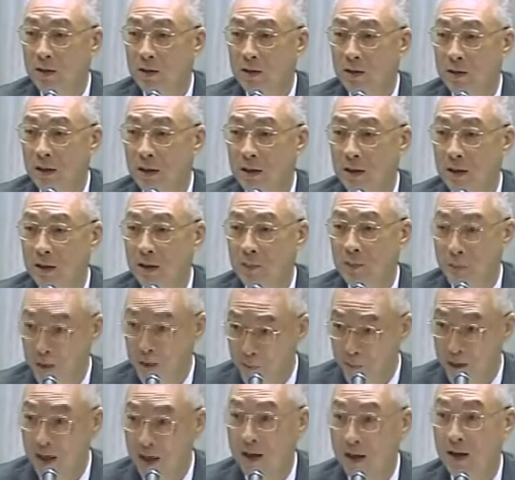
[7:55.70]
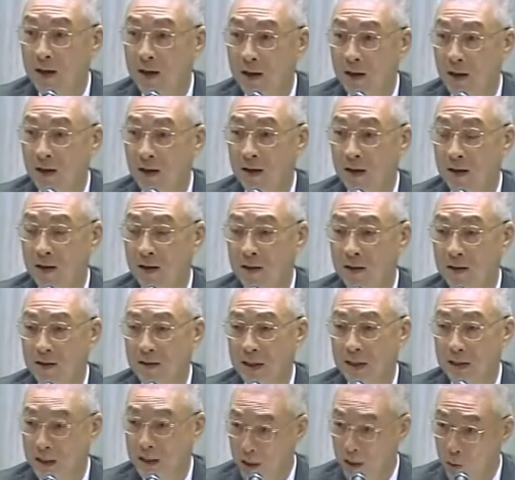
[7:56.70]
这个弥补啊，
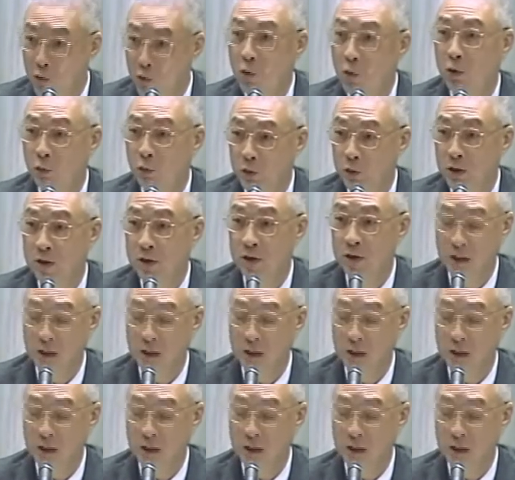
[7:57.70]
在这个过渡时